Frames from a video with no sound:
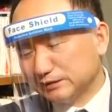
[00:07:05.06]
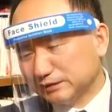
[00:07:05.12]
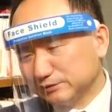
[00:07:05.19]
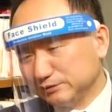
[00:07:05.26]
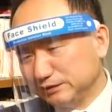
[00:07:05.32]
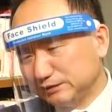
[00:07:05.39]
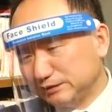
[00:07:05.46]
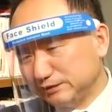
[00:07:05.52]

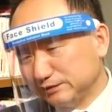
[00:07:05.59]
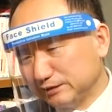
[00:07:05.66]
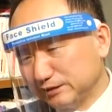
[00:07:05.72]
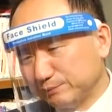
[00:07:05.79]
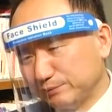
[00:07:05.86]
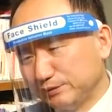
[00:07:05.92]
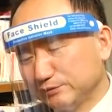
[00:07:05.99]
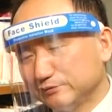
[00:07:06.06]
夏に小
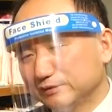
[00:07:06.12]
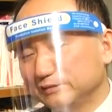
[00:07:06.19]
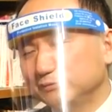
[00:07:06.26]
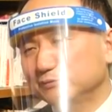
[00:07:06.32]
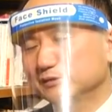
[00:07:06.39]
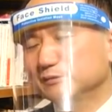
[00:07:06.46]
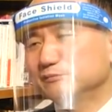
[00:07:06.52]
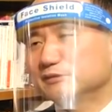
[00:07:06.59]
さいピークは
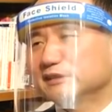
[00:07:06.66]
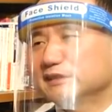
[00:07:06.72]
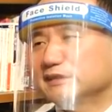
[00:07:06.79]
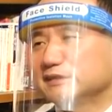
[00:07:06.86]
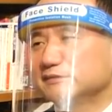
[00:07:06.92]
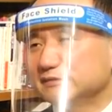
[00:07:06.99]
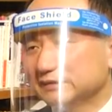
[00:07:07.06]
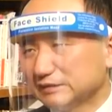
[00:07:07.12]
日本で迎え
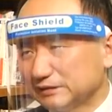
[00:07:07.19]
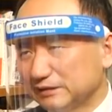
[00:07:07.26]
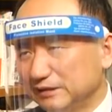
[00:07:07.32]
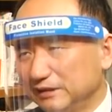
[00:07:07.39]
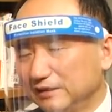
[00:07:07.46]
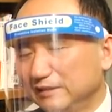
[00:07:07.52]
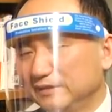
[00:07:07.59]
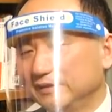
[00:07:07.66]
てるんです。うん、
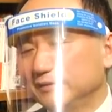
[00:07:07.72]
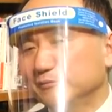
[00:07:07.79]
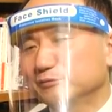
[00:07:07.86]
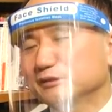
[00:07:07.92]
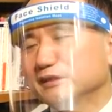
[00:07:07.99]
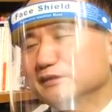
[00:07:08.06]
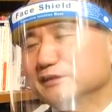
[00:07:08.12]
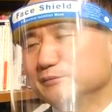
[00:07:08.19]

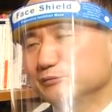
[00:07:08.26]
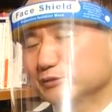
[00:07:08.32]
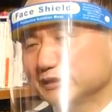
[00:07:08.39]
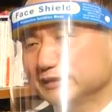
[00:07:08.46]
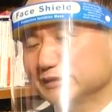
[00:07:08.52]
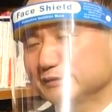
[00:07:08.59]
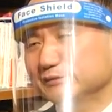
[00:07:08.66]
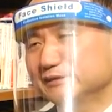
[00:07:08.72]
もう何年も
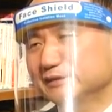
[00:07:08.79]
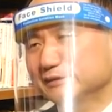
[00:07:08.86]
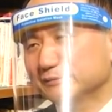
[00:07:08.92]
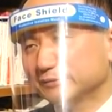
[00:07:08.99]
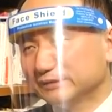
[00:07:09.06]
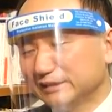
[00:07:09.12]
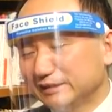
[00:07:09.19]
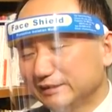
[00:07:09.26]
研究してる
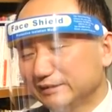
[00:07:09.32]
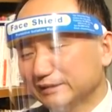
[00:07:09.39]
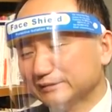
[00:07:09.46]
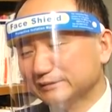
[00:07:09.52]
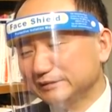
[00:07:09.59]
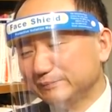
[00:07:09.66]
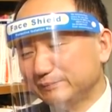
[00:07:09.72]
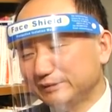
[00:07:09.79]
ので
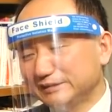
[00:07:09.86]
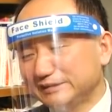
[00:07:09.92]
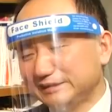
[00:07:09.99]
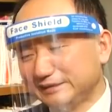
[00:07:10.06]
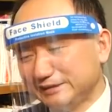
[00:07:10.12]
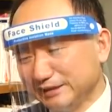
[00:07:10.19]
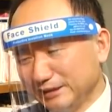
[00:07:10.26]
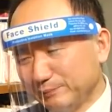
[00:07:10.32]
夏にピ
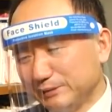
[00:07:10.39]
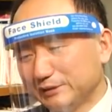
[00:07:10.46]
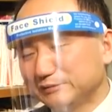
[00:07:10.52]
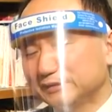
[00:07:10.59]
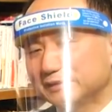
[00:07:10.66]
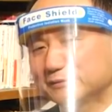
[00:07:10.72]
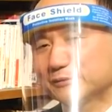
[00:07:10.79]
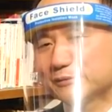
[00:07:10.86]
ちっちゃい
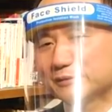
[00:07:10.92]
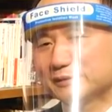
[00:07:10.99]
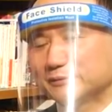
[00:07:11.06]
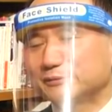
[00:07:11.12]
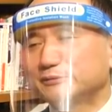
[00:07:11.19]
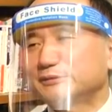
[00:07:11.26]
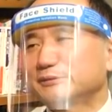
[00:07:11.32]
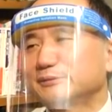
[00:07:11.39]
ピークがあることが
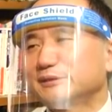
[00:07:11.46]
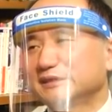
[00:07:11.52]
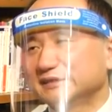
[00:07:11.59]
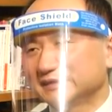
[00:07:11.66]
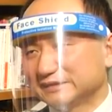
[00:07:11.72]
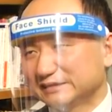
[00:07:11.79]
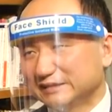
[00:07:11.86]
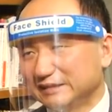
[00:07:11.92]
特徴なん
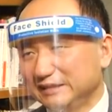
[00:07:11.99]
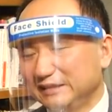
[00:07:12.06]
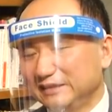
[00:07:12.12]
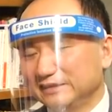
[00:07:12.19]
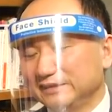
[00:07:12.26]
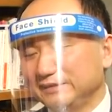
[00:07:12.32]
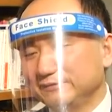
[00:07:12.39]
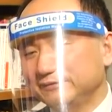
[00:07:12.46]
です。はい、
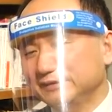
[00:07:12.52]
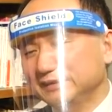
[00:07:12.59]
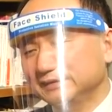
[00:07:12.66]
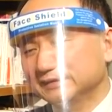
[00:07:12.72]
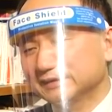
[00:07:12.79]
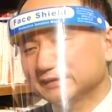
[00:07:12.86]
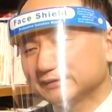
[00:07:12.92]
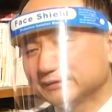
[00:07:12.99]

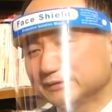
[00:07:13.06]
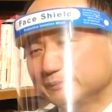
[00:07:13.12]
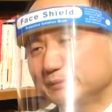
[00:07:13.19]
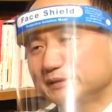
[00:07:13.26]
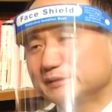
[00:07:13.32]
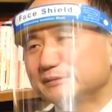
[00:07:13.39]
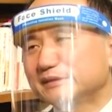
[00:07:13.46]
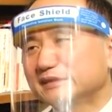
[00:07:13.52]
インフルエンザは夏に
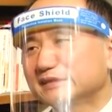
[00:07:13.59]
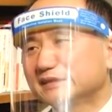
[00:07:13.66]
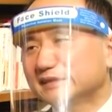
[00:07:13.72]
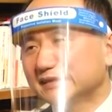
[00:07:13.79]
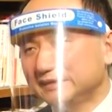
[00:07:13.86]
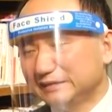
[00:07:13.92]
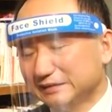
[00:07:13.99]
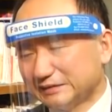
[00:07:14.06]
ピークなんて
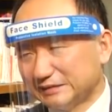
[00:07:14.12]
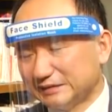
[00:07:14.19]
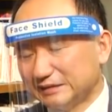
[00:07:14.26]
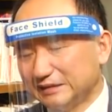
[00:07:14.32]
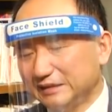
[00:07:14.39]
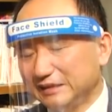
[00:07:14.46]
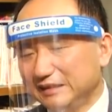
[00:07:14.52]
ないんです。うん、